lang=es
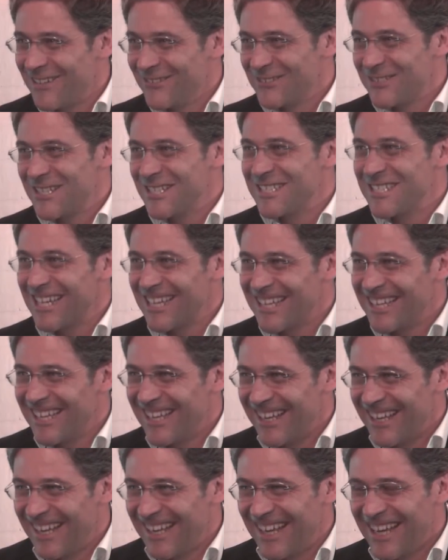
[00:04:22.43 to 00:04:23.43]
ustedes aquí
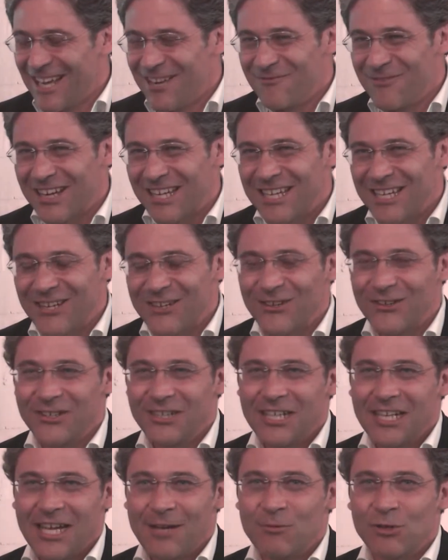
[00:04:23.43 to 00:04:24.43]
en, México.
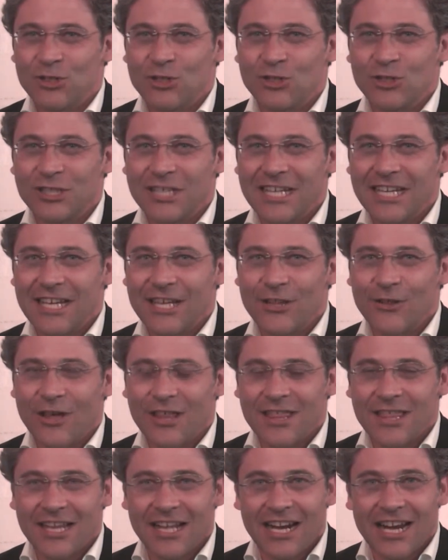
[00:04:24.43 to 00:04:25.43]
Hemos conseguido
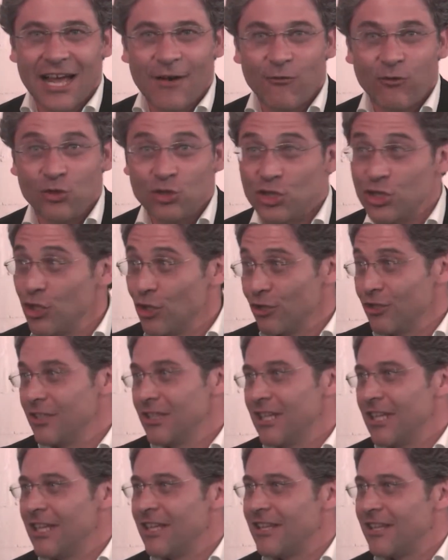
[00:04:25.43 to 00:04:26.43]
hacer la fusión
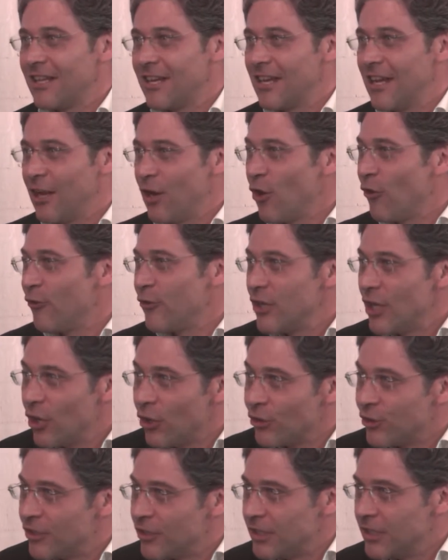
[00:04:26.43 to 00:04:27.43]
entre el off y el
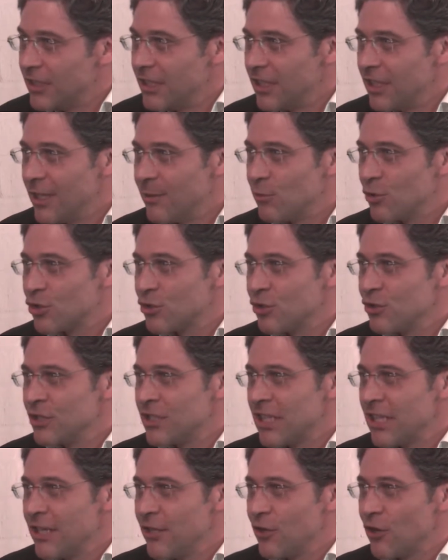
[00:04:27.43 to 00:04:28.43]
on. Hemos
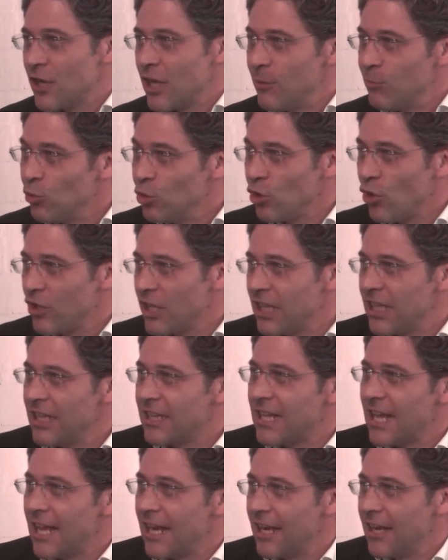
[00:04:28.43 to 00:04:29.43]
conseguido que el mundo
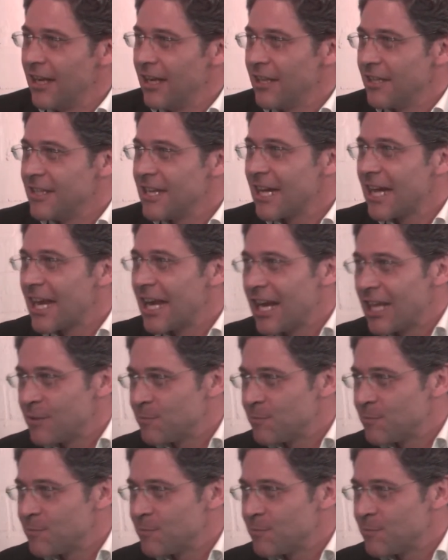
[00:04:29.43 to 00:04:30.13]
digital llegara a las